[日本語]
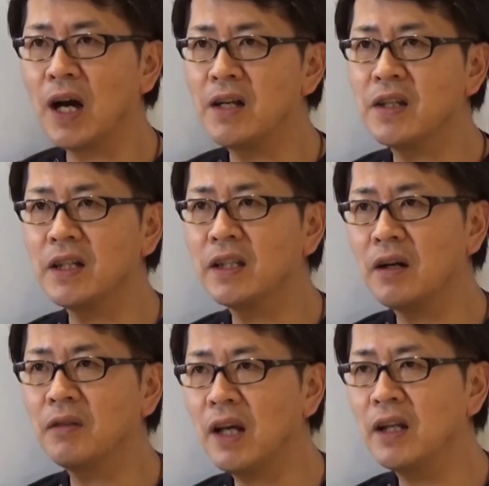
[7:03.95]
会社行き
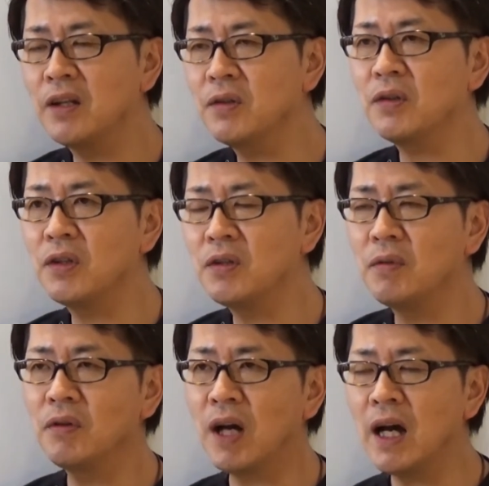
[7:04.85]
たくない理由っていう
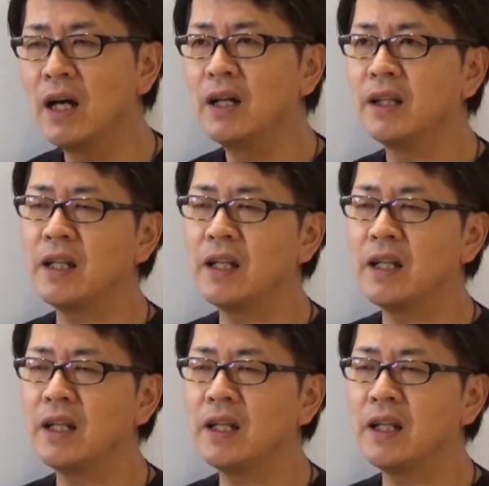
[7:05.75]
のが